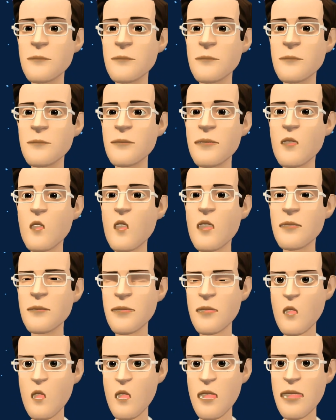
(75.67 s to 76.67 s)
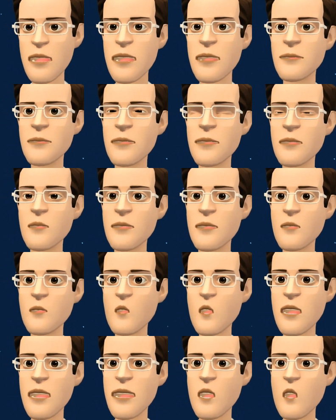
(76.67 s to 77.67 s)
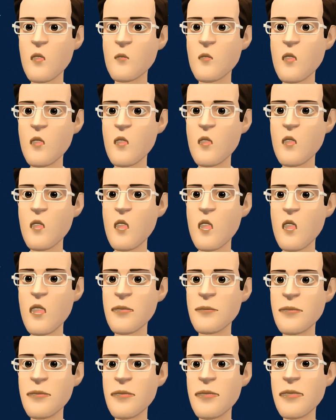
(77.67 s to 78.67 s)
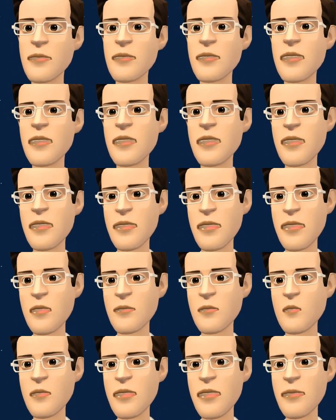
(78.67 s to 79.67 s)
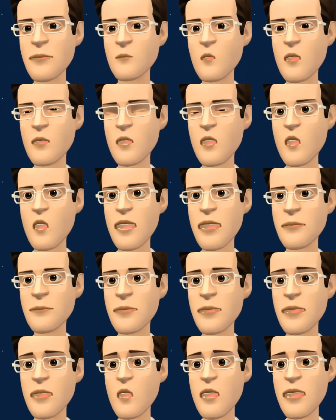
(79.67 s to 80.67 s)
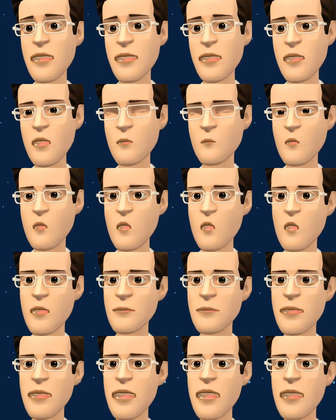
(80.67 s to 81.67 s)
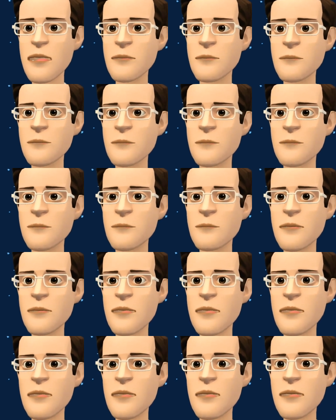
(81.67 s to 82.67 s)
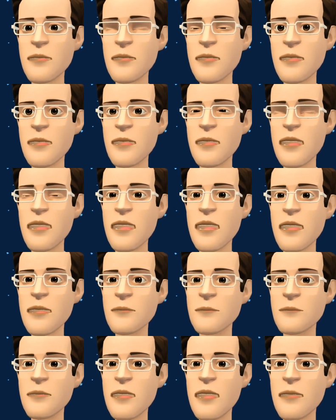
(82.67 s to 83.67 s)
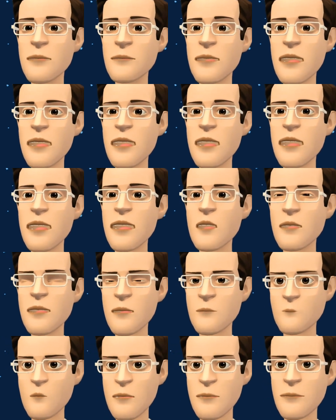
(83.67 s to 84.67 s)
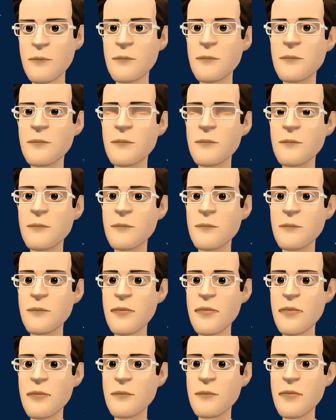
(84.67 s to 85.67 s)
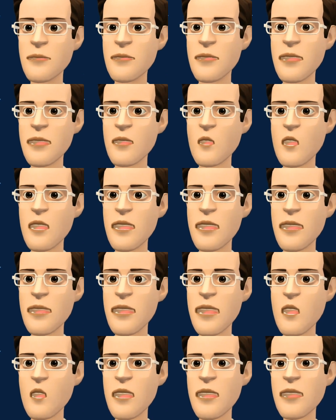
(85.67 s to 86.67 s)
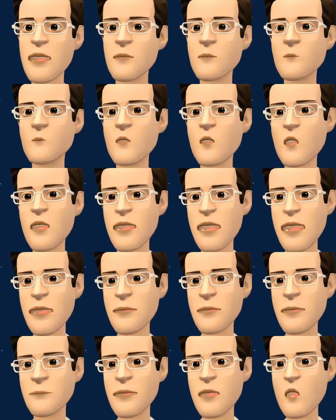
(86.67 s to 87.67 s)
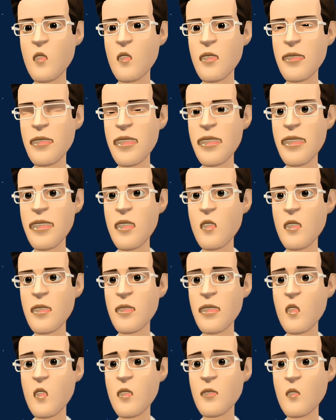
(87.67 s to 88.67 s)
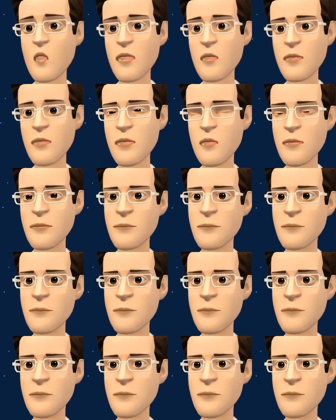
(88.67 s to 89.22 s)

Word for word: संयोग से यह प्रक्षेपण सोमनाथ के हाल में अंतरिक्ष विभाग के सचिव और अंतरिक्ष आयोग के अध्यक्ष का कारभार संभालने के बाद पहला अभियान भी है 19 मिनट की उड़ान के बाद सैटेलाइट निर्धारित कक्षा में स्थापित हुआ